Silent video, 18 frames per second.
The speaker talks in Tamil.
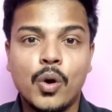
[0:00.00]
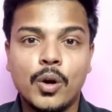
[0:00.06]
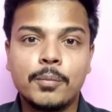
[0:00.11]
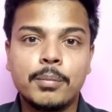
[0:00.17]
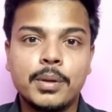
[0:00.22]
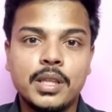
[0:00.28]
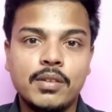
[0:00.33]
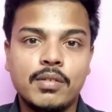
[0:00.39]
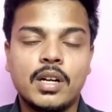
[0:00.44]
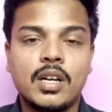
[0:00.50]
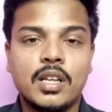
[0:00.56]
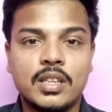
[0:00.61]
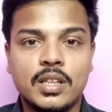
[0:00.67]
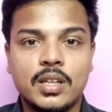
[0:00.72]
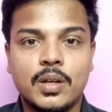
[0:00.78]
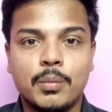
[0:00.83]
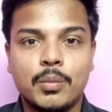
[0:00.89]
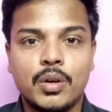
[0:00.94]
ஒன்பது
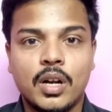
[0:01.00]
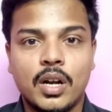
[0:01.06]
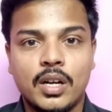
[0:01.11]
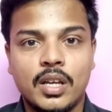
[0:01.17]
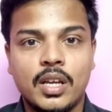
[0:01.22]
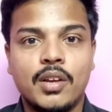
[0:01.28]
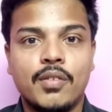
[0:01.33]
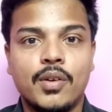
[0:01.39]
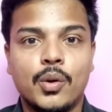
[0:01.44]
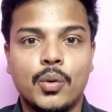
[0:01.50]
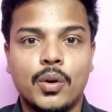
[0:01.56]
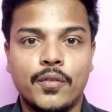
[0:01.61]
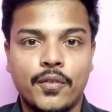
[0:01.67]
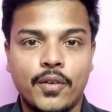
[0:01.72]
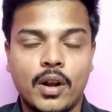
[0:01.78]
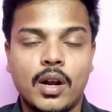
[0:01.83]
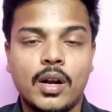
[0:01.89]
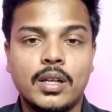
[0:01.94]
வருடத்திற்கு முன்னாடி இவர் ஒரு
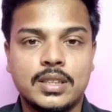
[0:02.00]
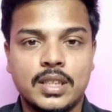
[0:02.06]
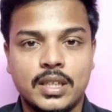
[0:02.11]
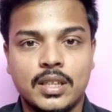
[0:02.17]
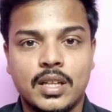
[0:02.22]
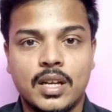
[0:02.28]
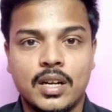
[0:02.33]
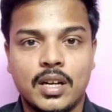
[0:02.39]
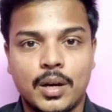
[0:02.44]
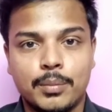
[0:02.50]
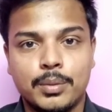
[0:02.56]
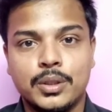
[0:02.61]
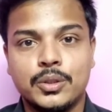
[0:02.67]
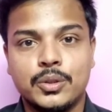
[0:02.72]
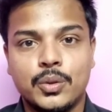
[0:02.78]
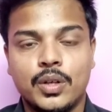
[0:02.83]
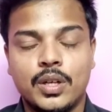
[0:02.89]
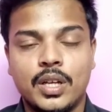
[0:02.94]
ஃப்ராடு செய்தார்
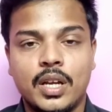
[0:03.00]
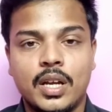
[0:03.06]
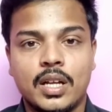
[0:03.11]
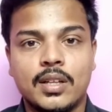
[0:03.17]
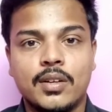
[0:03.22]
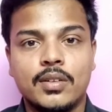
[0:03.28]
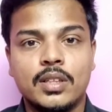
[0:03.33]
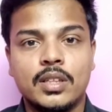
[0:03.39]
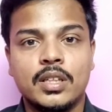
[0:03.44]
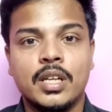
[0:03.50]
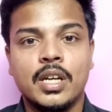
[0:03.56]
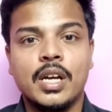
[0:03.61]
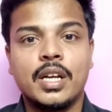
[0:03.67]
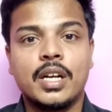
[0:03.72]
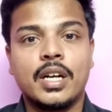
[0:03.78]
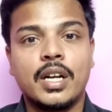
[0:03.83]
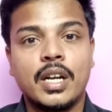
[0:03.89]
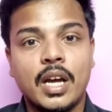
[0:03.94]
அப்படின்னு சொல்லி அதாவது
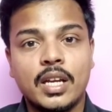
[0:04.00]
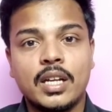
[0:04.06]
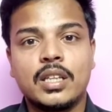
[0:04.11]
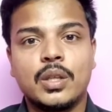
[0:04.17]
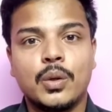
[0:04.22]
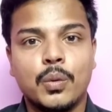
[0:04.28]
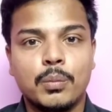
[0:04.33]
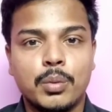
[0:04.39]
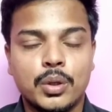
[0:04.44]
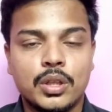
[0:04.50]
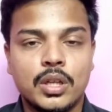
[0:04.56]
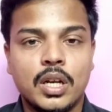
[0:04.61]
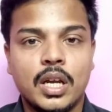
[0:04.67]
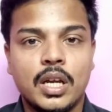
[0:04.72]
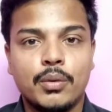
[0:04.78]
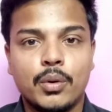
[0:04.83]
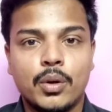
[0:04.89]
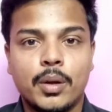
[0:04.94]
ரெண்டாயிரத்தி
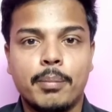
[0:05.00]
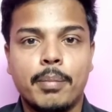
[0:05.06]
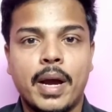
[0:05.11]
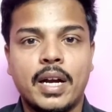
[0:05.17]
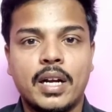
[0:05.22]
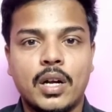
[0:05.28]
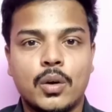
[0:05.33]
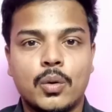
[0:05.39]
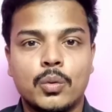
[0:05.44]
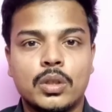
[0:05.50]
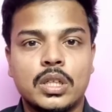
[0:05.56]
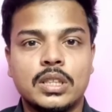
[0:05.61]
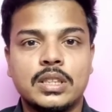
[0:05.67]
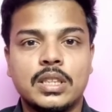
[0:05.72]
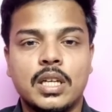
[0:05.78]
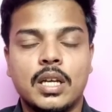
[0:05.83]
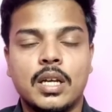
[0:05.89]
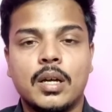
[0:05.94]
ஒம்போதில் இவருடைய பேங்க்
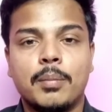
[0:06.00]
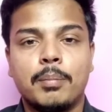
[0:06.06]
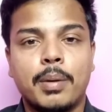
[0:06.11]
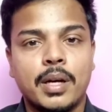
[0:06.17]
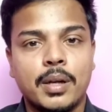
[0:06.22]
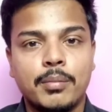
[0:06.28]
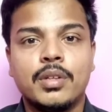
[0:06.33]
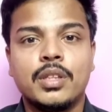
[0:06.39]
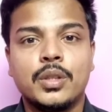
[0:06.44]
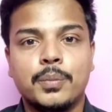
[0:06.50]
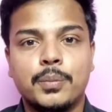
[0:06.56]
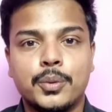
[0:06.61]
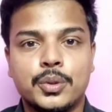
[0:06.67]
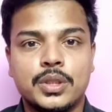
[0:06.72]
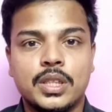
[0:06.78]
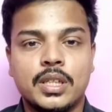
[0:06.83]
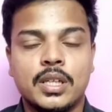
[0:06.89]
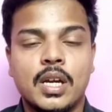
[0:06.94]
அக்கௌண்ட்டில் சில பணம் வந்து
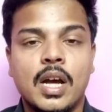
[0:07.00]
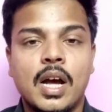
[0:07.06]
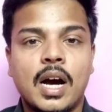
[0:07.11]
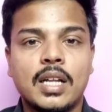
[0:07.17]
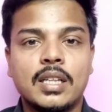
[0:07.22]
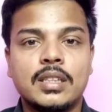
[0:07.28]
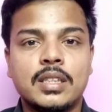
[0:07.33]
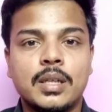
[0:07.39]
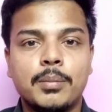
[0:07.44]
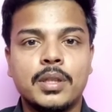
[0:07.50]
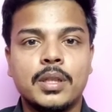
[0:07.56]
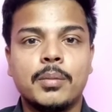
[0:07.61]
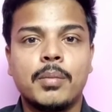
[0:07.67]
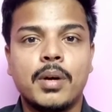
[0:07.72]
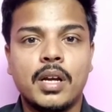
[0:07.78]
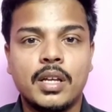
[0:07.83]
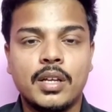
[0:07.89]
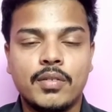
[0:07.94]
போச்சு அது
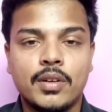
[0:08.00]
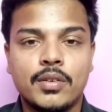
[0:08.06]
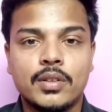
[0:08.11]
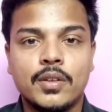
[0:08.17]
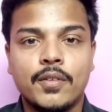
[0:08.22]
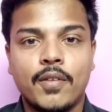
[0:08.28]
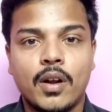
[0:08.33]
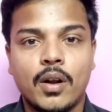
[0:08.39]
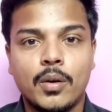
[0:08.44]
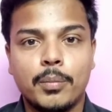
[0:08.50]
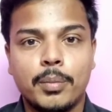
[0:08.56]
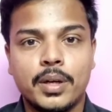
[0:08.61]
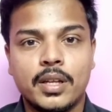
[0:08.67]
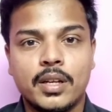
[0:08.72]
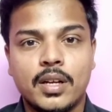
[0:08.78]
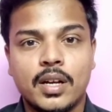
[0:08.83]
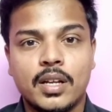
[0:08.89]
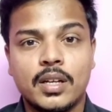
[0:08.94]
சம்மந்தமாக இவர் வந்து ஃப்ராடு
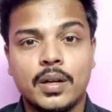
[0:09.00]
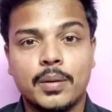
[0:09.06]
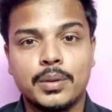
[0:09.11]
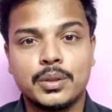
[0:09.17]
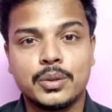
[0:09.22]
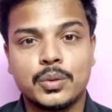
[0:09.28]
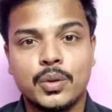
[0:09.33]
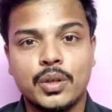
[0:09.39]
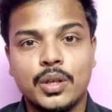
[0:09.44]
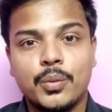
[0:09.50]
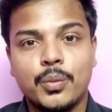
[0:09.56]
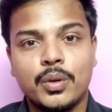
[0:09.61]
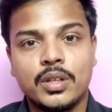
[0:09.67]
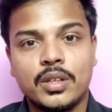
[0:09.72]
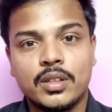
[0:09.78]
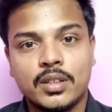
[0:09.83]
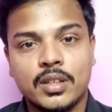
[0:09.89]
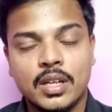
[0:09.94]
பண்ணியிருக்காரு அப்படின்னு சொல்லி
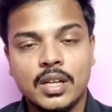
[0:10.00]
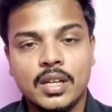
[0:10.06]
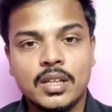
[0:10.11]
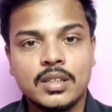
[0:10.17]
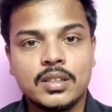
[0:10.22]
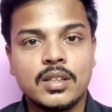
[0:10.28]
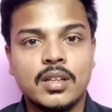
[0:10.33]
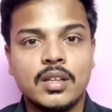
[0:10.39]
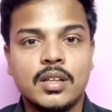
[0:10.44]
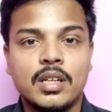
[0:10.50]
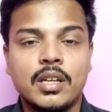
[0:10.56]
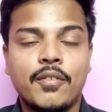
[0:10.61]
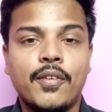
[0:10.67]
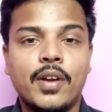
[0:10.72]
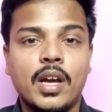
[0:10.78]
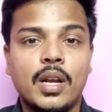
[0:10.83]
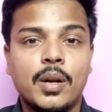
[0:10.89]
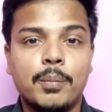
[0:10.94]
ஒரு
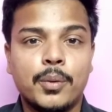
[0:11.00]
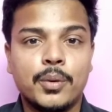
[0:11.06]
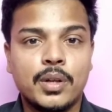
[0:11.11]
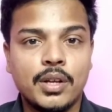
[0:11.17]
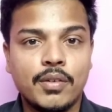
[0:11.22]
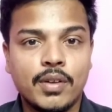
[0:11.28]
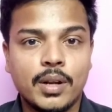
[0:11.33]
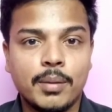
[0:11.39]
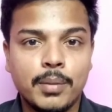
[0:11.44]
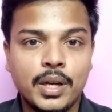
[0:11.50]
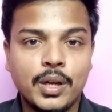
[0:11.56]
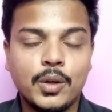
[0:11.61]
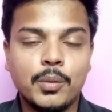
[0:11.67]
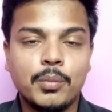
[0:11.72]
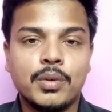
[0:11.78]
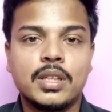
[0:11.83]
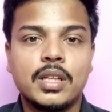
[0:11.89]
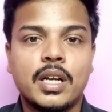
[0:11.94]
எஃப்ஐஆரை போட்டு இவரை
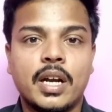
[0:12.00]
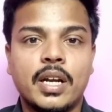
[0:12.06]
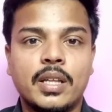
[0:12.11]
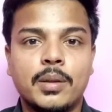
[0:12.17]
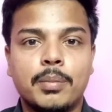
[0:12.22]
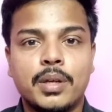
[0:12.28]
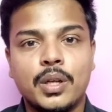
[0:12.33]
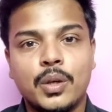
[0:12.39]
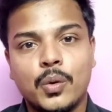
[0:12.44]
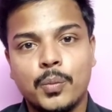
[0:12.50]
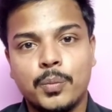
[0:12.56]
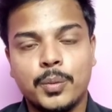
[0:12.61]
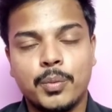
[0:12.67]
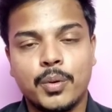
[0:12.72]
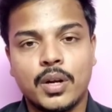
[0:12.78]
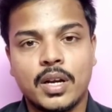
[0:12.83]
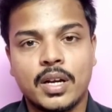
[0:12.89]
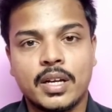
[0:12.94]
மீண்டும் வந்து கைது பண்ணி
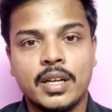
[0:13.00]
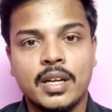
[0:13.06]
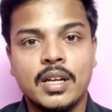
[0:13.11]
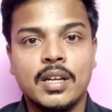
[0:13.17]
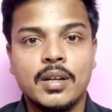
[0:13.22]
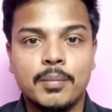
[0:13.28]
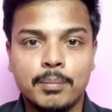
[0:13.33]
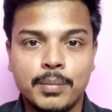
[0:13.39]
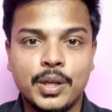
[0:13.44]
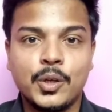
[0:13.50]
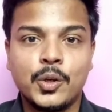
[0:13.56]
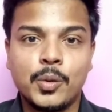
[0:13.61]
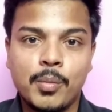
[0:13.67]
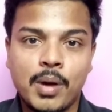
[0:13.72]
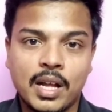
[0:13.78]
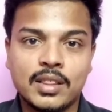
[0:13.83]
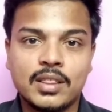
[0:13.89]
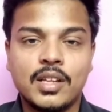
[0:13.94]
கூப்பிட்டு போகிறாங்க
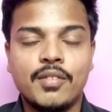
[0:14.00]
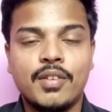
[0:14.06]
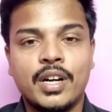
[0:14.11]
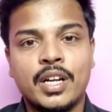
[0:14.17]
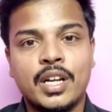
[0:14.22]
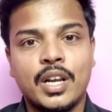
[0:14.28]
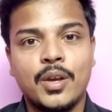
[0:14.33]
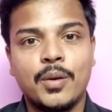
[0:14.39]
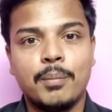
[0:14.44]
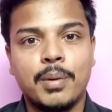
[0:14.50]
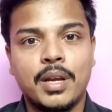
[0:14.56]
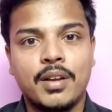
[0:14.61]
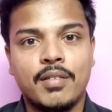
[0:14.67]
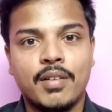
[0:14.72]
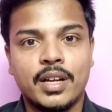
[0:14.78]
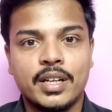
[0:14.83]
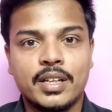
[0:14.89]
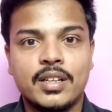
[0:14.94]
மீண்டும் அந்த வழக்குலேயும்
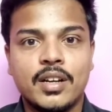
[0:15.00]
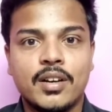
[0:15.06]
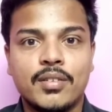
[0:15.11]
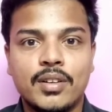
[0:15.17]
பெயில் வாங்கிட்டு